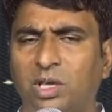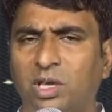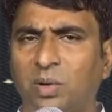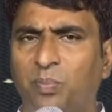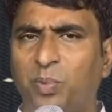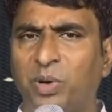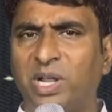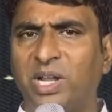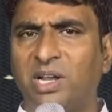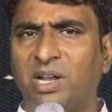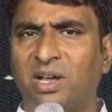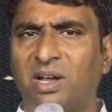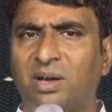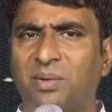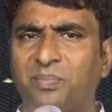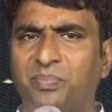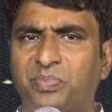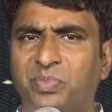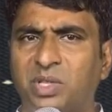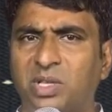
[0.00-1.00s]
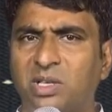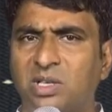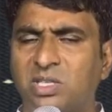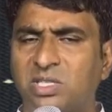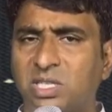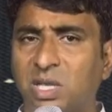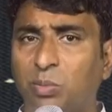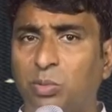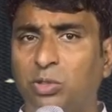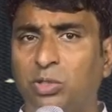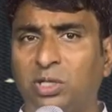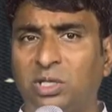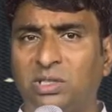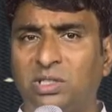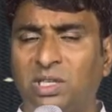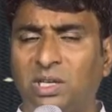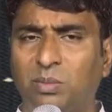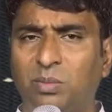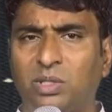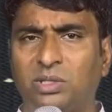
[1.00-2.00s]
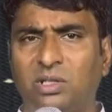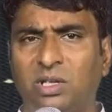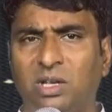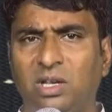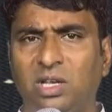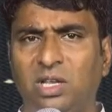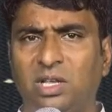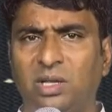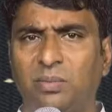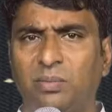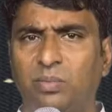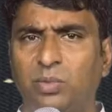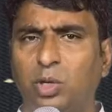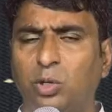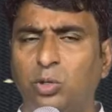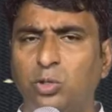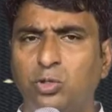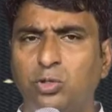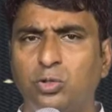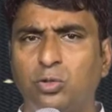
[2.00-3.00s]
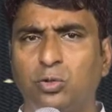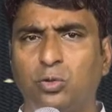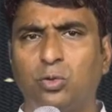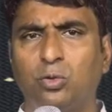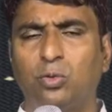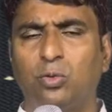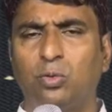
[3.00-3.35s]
ఎప్పుడైనా సముద్ర తీరమందరిని నడుస్తూ